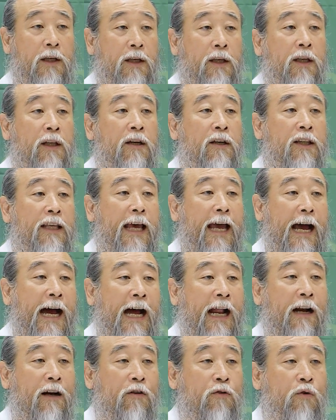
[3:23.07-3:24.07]
이렇게
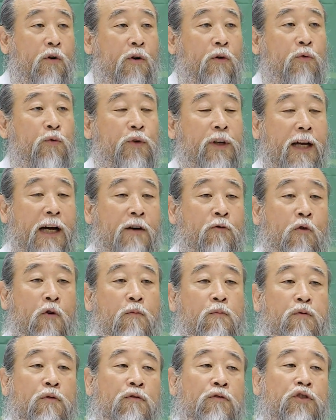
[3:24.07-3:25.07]
알고 우리가
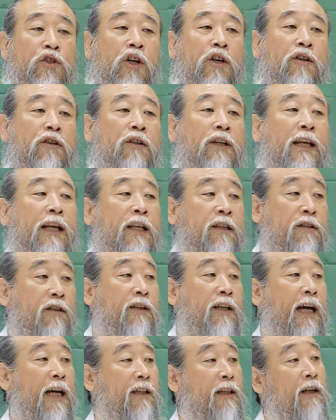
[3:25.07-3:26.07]
공부를
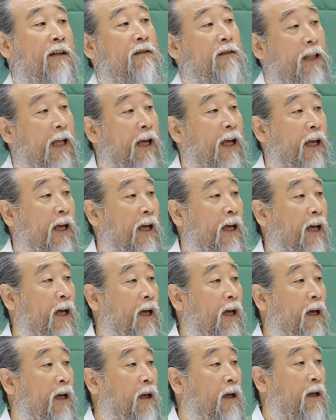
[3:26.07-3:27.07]
접근했어야 되는데